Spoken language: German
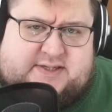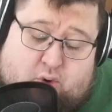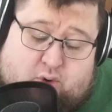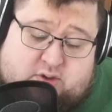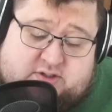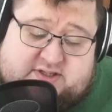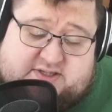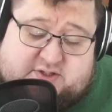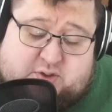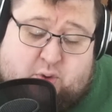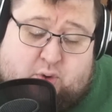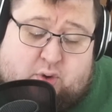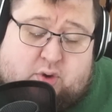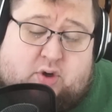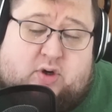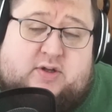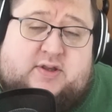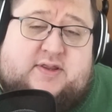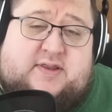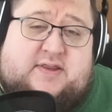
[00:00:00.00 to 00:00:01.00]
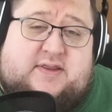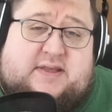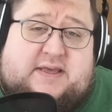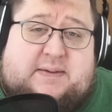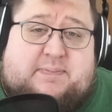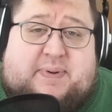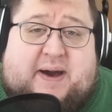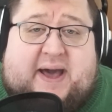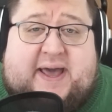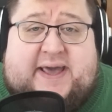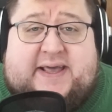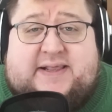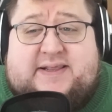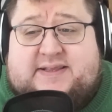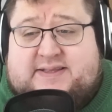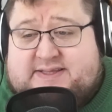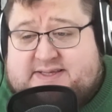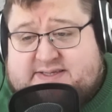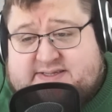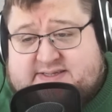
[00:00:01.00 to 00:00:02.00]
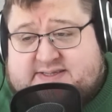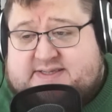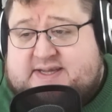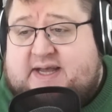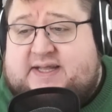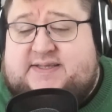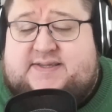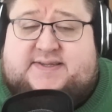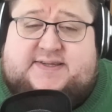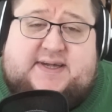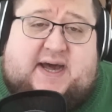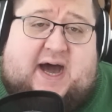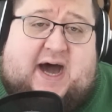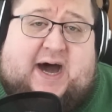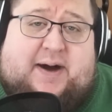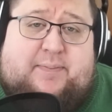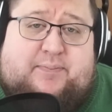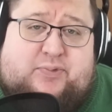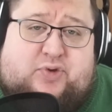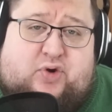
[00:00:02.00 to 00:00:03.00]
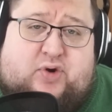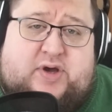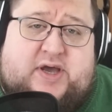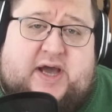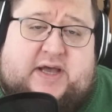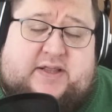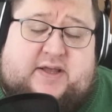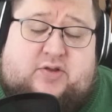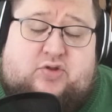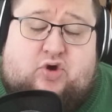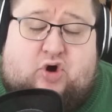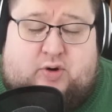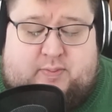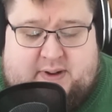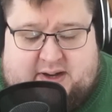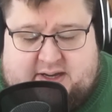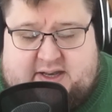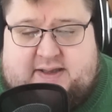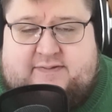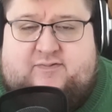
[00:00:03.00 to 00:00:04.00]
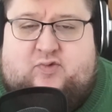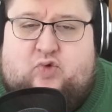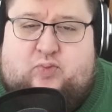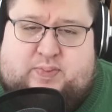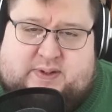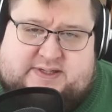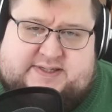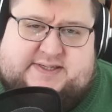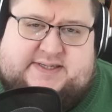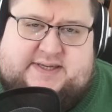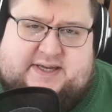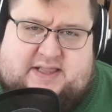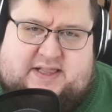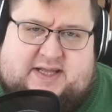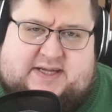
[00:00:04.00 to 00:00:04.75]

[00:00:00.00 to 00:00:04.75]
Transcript: Und so konnten die beiden dieses ganze Abenteuer dann nochmal Revue passieren